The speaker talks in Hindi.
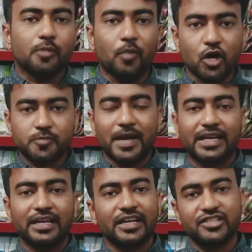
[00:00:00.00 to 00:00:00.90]
और बॉक्स
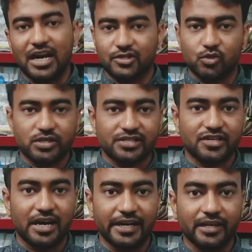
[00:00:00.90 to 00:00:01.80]
पैकिंग के 400 से
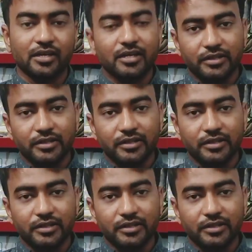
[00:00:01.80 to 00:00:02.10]
स्टार्ट है